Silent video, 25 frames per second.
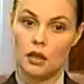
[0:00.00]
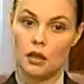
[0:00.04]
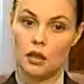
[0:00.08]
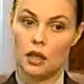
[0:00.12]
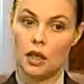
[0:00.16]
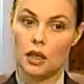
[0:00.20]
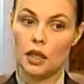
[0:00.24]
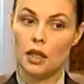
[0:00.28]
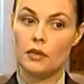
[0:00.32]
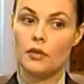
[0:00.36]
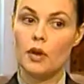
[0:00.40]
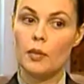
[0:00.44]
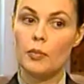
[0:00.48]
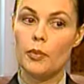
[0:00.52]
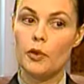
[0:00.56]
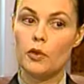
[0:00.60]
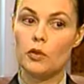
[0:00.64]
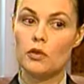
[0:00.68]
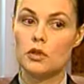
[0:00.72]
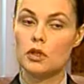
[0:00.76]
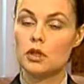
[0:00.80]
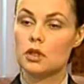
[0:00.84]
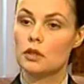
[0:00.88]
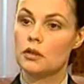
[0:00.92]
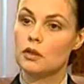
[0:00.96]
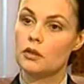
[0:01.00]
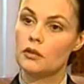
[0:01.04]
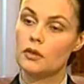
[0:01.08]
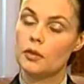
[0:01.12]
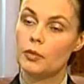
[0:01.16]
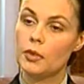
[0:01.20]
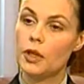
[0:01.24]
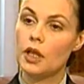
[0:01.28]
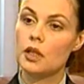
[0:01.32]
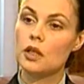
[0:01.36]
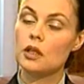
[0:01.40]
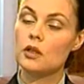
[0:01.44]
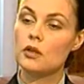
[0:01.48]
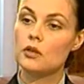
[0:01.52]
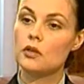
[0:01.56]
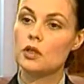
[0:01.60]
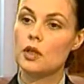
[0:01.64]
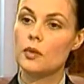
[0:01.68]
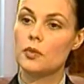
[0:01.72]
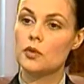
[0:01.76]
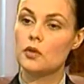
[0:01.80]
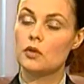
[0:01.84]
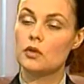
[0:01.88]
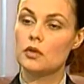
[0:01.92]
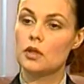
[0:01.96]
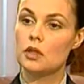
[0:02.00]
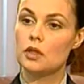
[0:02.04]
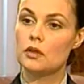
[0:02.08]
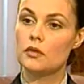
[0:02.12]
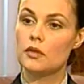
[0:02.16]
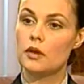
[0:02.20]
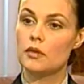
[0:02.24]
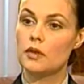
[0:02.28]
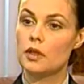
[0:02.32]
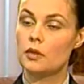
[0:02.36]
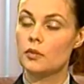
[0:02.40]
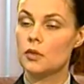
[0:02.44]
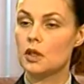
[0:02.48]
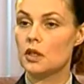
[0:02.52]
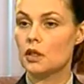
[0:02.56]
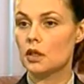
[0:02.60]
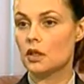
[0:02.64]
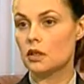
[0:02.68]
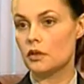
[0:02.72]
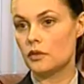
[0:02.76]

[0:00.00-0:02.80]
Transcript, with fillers: А какие вопросы вы планируете обсудить во время этой